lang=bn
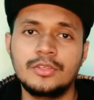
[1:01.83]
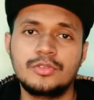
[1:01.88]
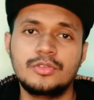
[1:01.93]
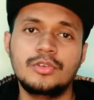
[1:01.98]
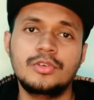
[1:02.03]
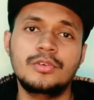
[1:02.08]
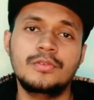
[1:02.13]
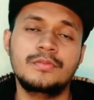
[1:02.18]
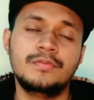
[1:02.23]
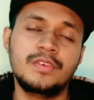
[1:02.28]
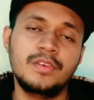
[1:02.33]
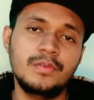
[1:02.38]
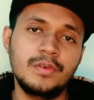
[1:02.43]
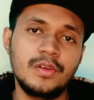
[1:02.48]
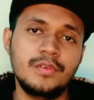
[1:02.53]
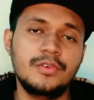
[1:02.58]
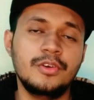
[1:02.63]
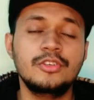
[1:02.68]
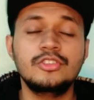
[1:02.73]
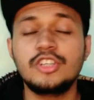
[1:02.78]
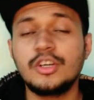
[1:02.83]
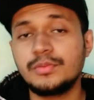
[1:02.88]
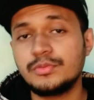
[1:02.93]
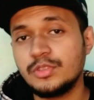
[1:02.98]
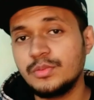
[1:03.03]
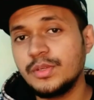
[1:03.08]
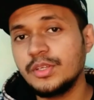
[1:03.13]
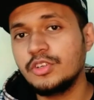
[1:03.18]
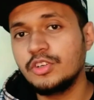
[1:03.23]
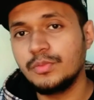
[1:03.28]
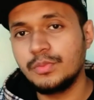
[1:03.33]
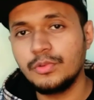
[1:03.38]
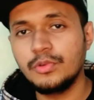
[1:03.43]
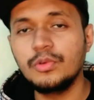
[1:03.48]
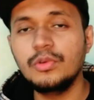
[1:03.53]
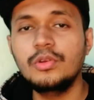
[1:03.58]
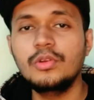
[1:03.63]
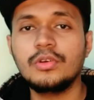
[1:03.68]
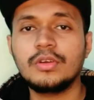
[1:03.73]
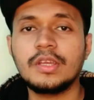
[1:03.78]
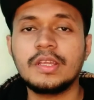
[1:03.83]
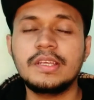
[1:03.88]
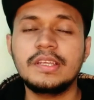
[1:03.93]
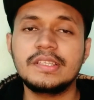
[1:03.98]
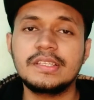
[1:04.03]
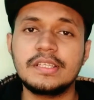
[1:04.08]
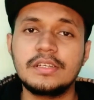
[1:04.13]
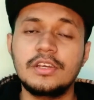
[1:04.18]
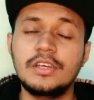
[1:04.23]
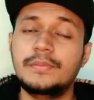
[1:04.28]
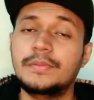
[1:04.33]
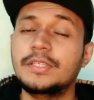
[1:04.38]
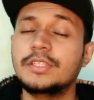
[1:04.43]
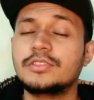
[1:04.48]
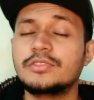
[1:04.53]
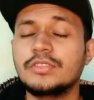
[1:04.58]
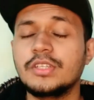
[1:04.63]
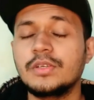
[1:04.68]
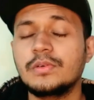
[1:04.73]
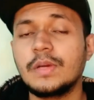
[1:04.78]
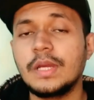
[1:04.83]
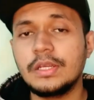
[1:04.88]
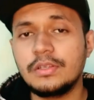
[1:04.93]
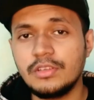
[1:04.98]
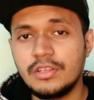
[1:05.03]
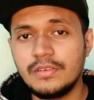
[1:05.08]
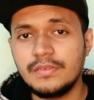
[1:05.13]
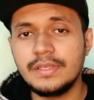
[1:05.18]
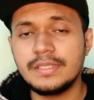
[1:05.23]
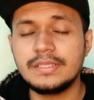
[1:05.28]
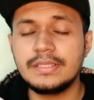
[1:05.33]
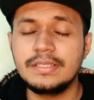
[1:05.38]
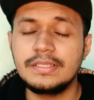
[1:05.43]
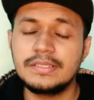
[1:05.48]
সো ভিভোর ফোন সবসময় খুব কুল লুকিং ডিজাইন হয় বিশেষ করে ওয়াই টুয়েলভ এর